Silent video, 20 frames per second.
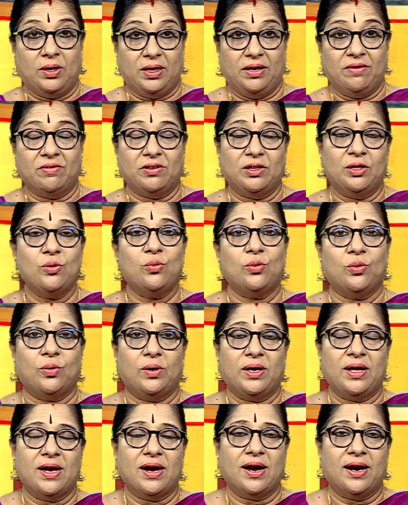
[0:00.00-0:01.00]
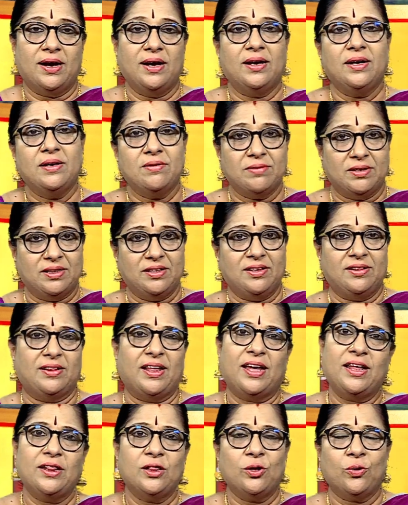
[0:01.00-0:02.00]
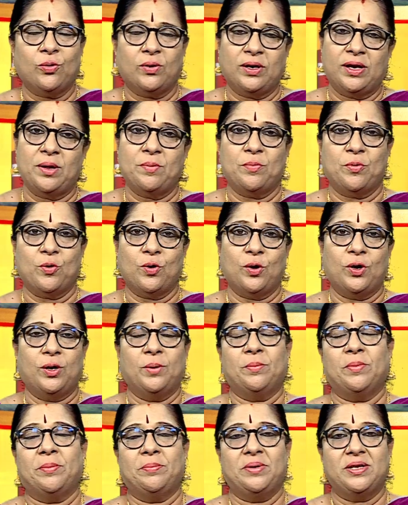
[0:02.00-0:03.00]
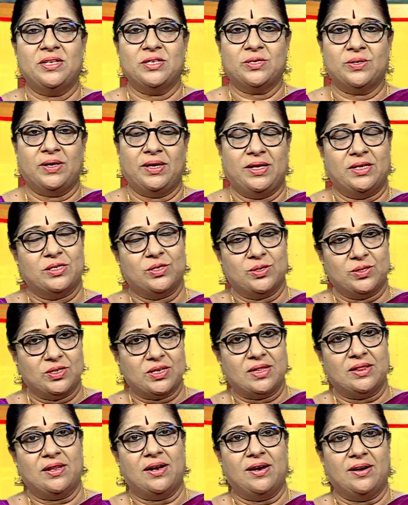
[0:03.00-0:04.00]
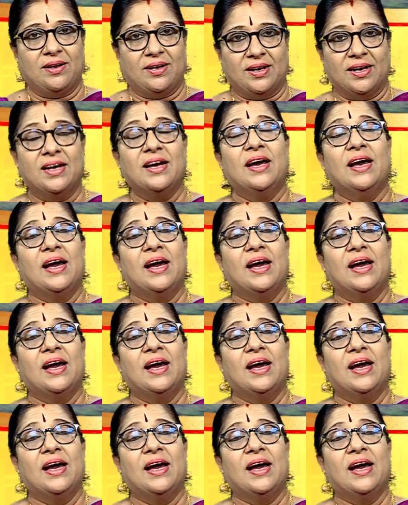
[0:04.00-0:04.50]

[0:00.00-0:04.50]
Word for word: நீ வந்து உன்னுடைய அழகு வந்து தேய்ந்து கொண்டே போகணும் அப்படின்னு சொல்லி ஸோ சந்திரனுக்கு